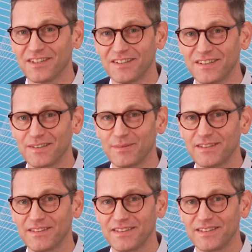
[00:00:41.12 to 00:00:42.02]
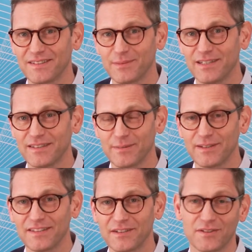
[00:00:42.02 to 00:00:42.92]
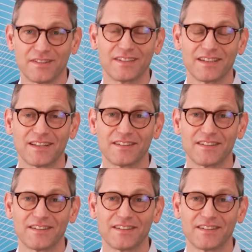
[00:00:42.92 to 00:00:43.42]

Jahr 2022 und das ist ein